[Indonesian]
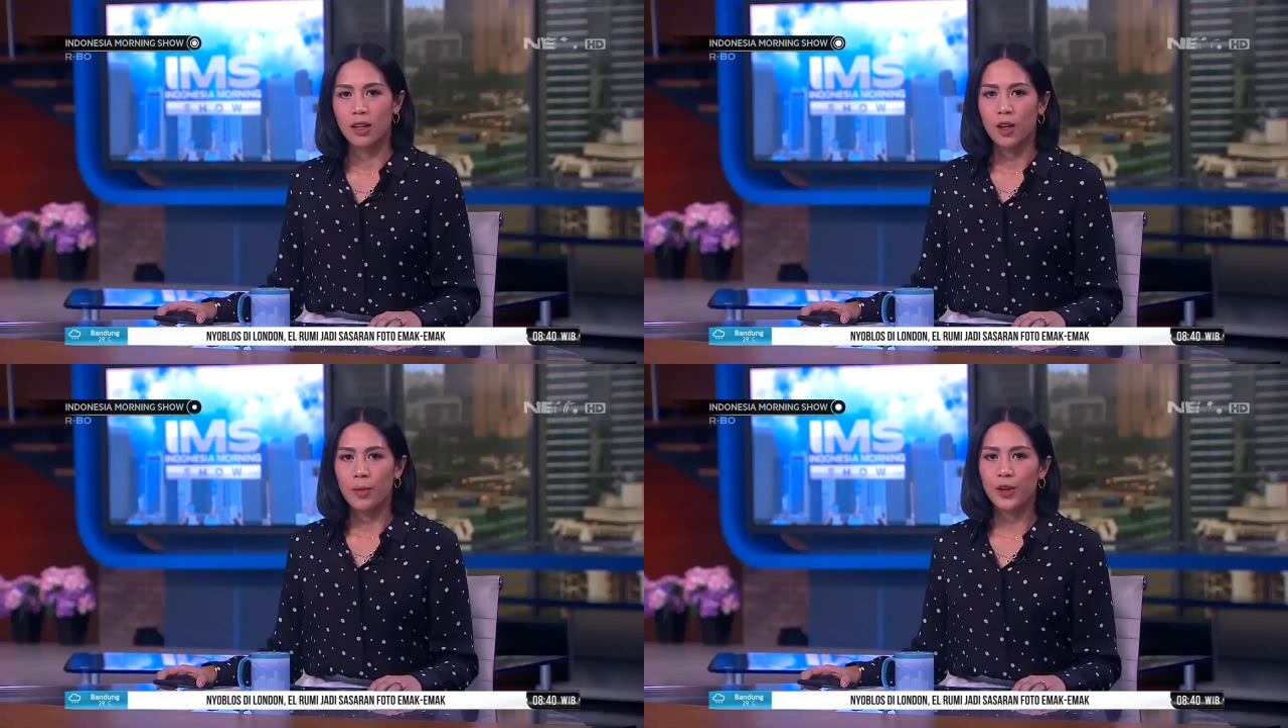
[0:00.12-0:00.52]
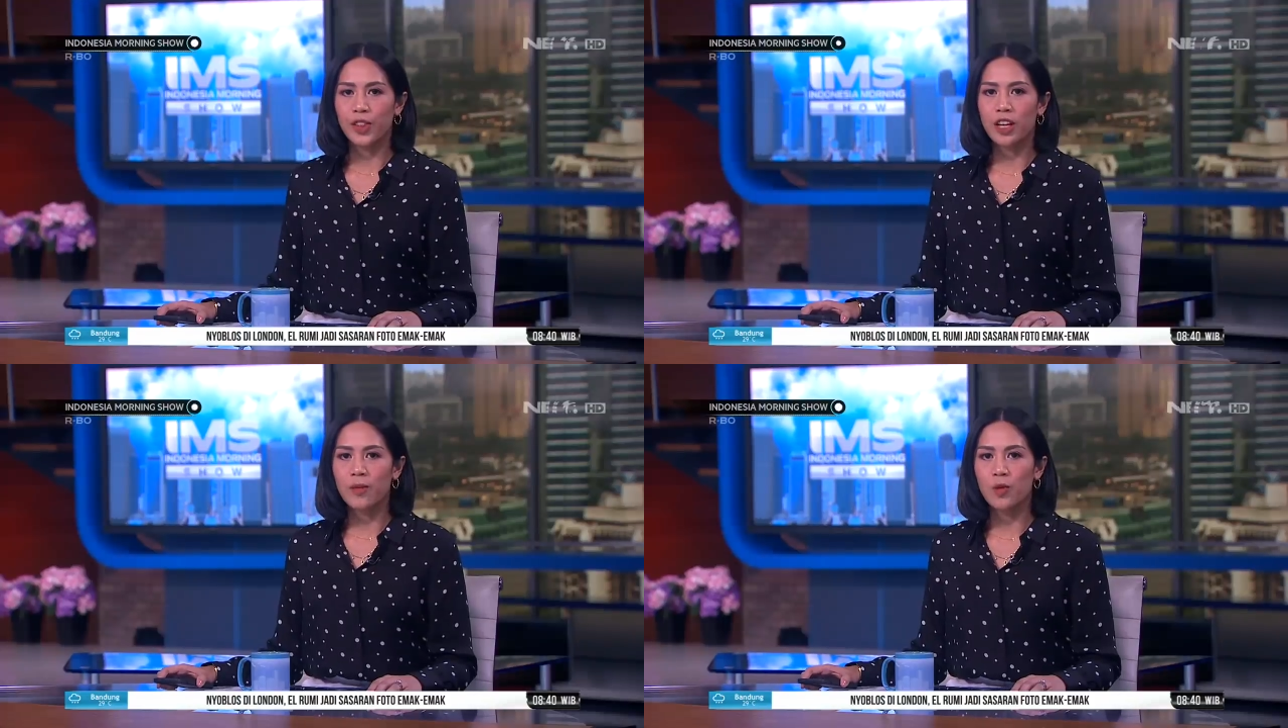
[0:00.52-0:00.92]
Berikutnya
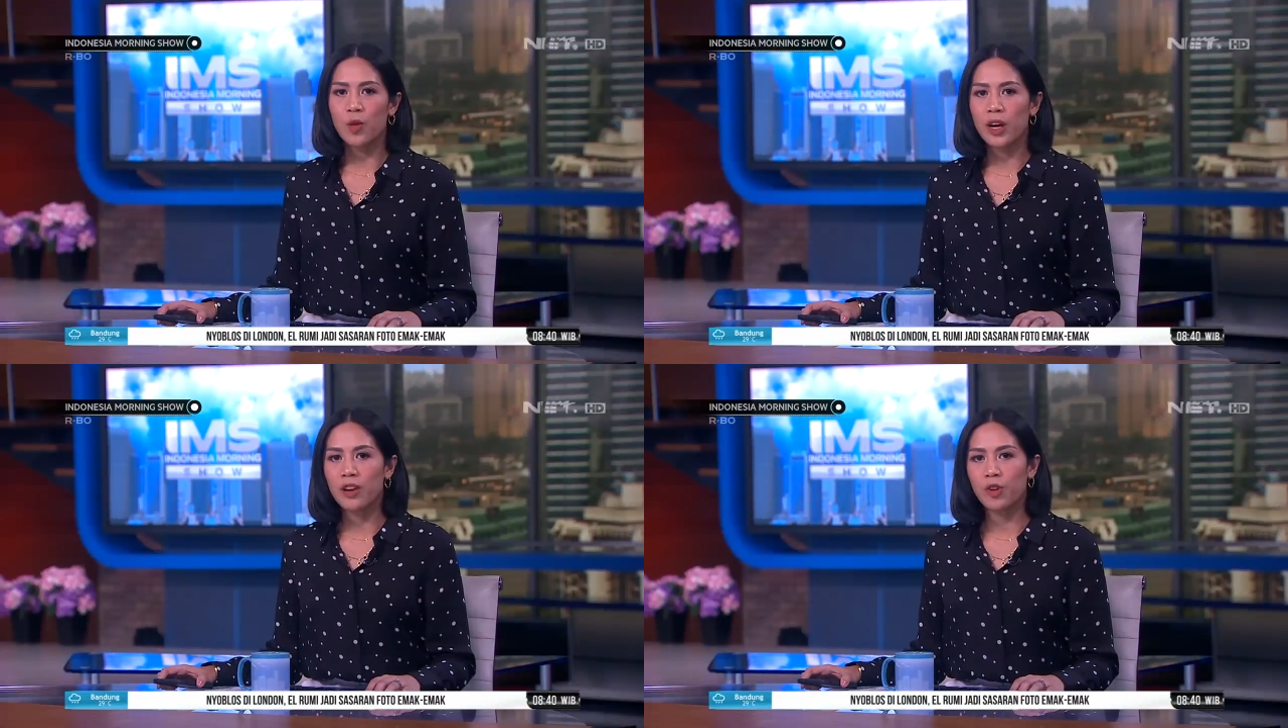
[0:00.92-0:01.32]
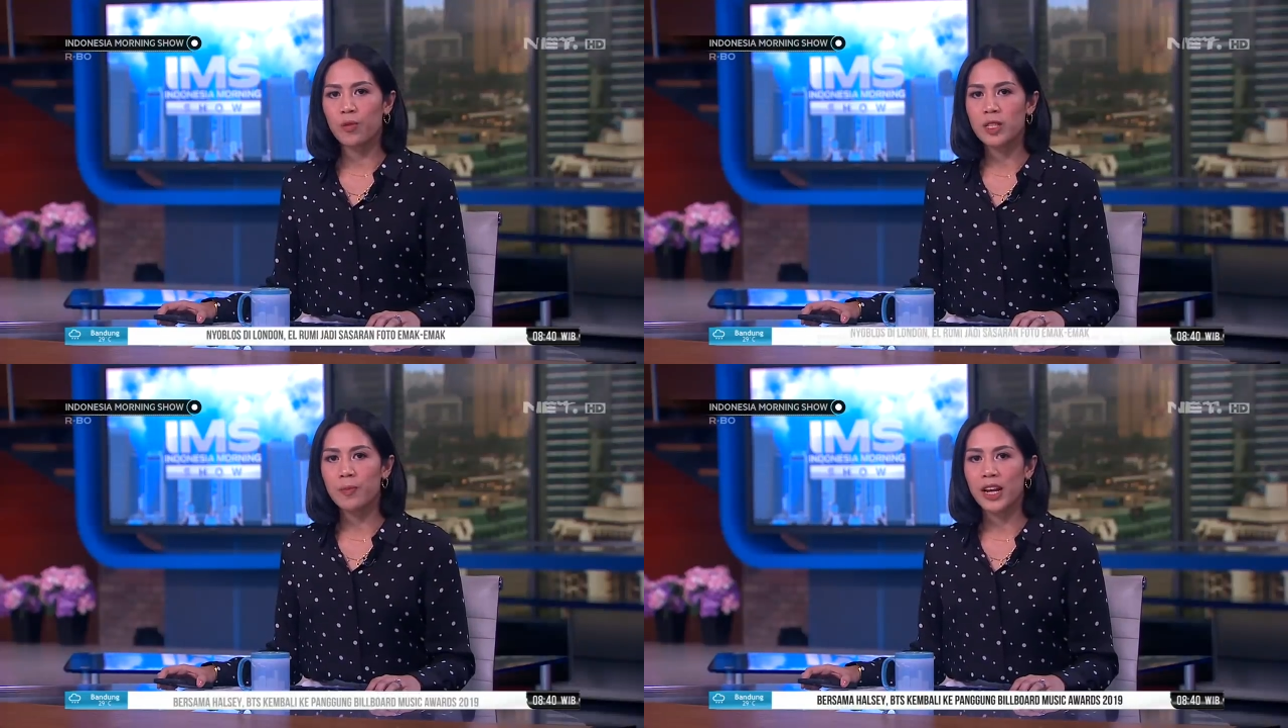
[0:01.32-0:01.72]
kami umumkan
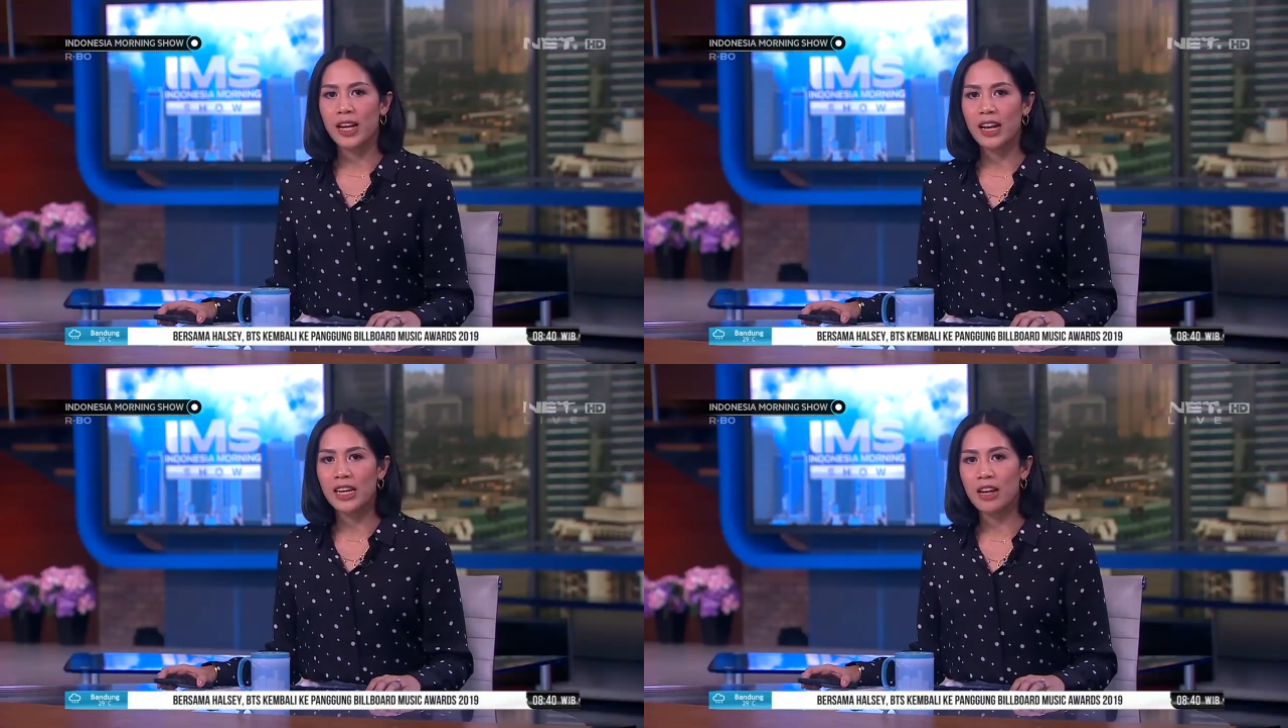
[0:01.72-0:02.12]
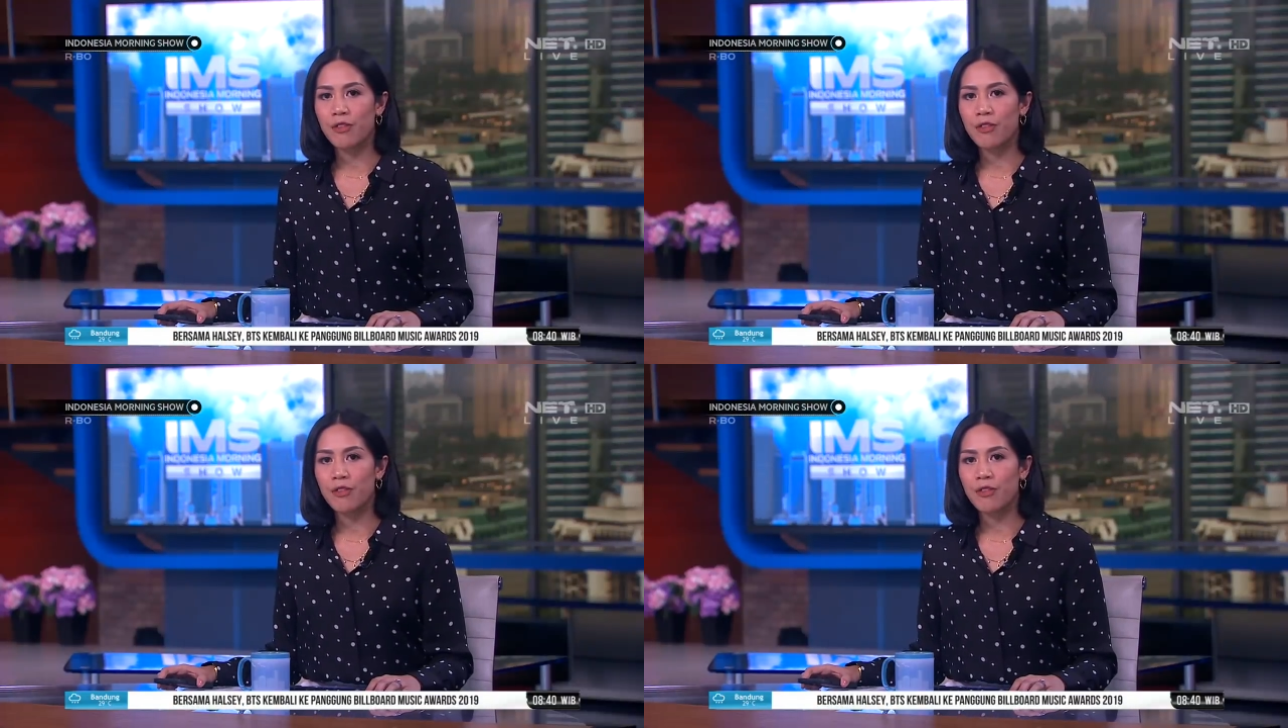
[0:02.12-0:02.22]
informasi pilihan Anda